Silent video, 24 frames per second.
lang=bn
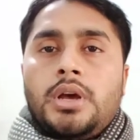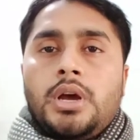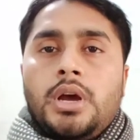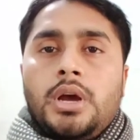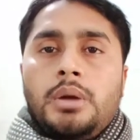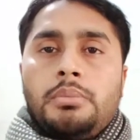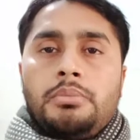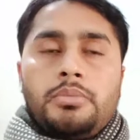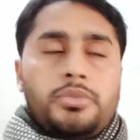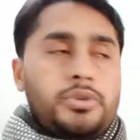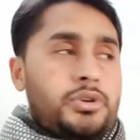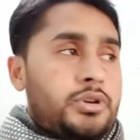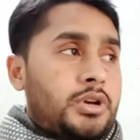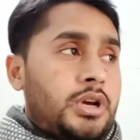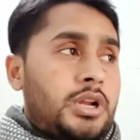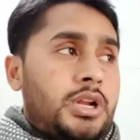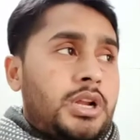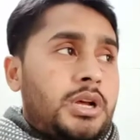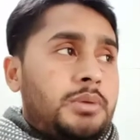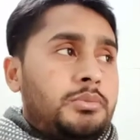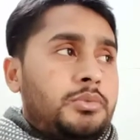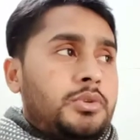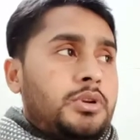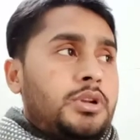আমি
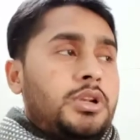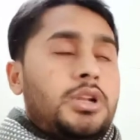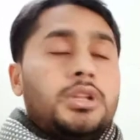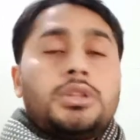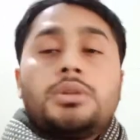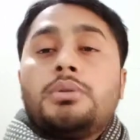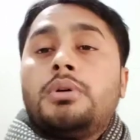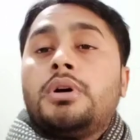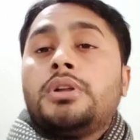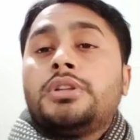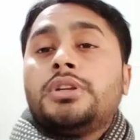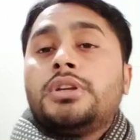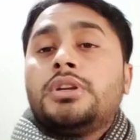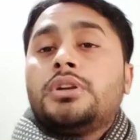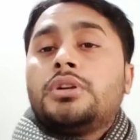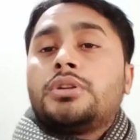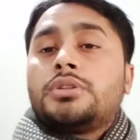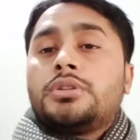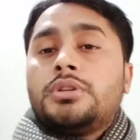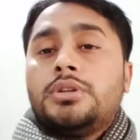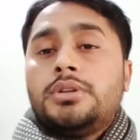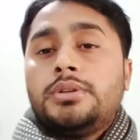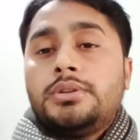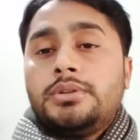আলহামদুলিল্লাহ তোমাদের
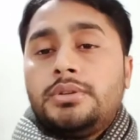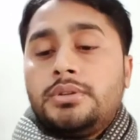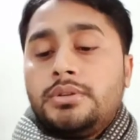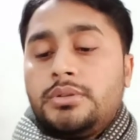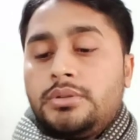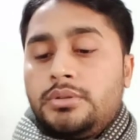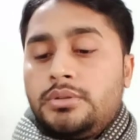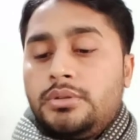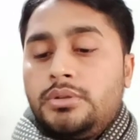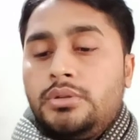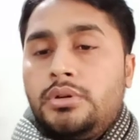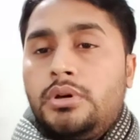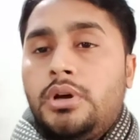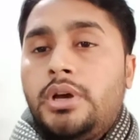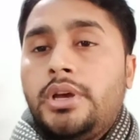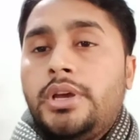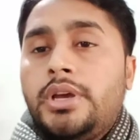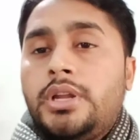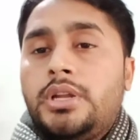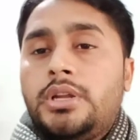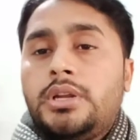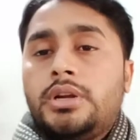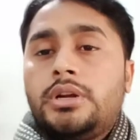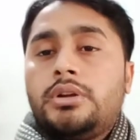দোয়ায়
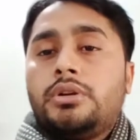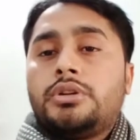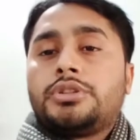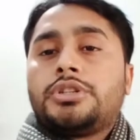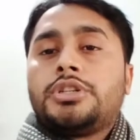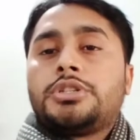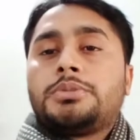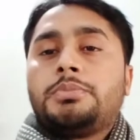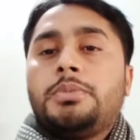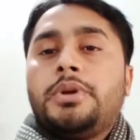আল্লাহর অশেষ